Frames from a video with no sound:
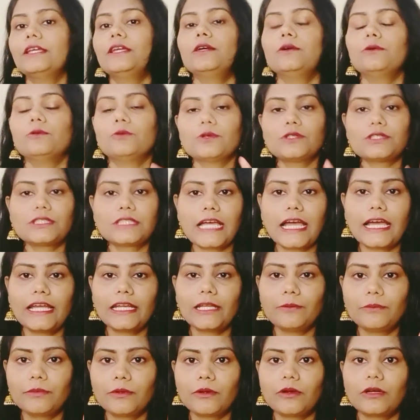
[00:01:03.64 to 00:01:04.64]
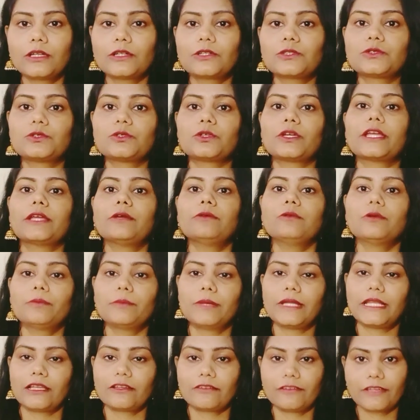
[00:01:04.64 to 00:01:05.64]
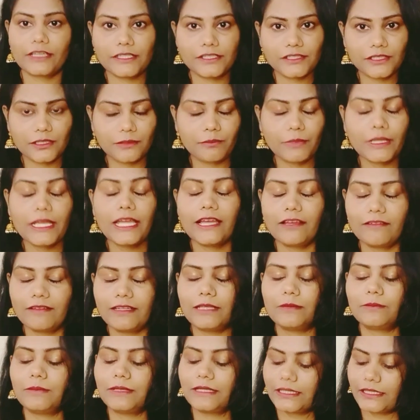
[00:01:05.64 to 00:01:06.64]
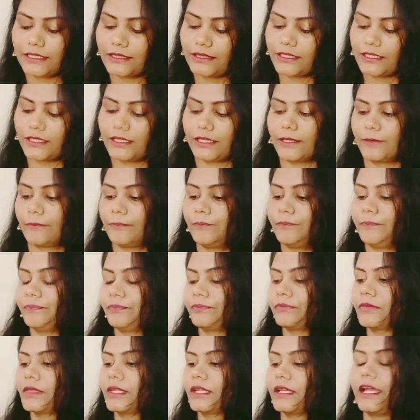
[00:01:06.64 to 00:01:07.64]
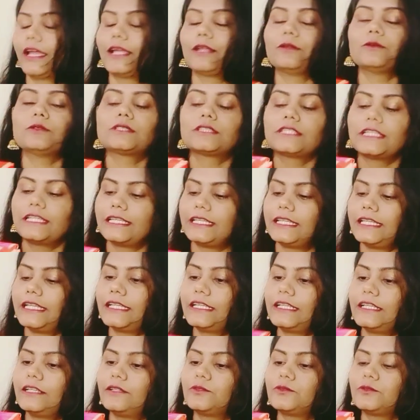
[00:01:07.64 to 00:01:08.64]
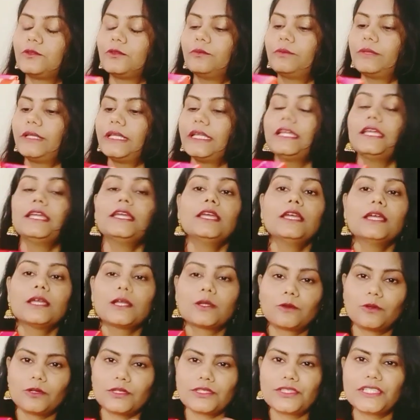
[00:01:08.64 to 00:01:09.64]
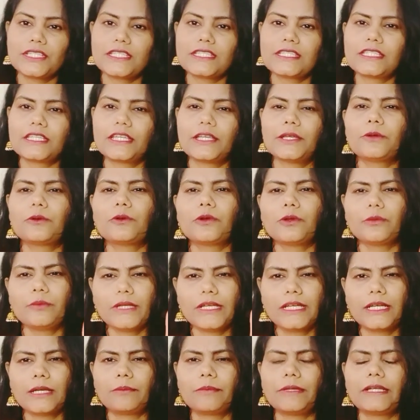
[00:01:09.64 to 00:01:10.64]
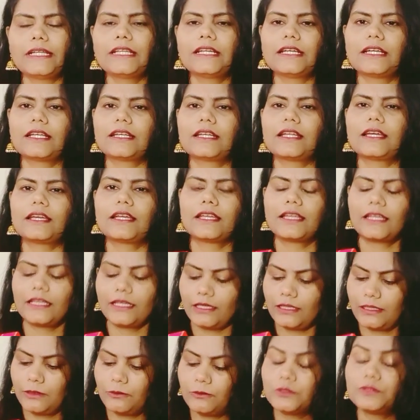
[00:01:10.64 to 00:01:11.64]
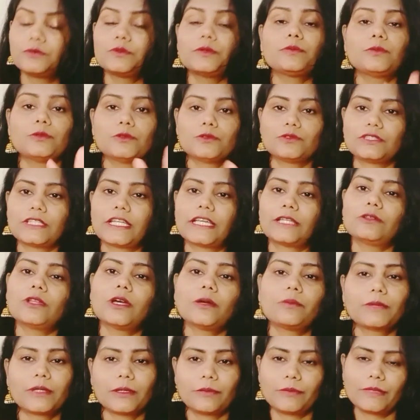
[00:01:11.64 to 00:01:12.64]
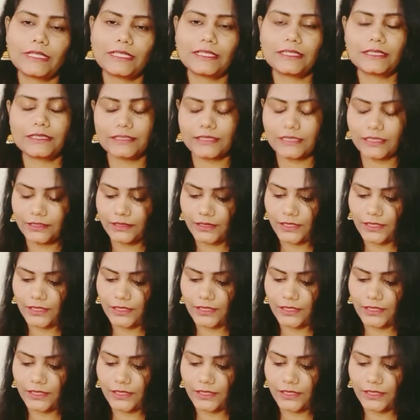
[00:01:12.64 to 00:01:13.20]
वो सारे प्रोडक्ट जो है वो बेला फैशन में अवेलेबल रहते हैं एंड उससे रिलेटेड जो भी क्वेश्चन है कोई भी कमेंट करना है कुछ भी पूछना है तो आप कमेंट कर सकते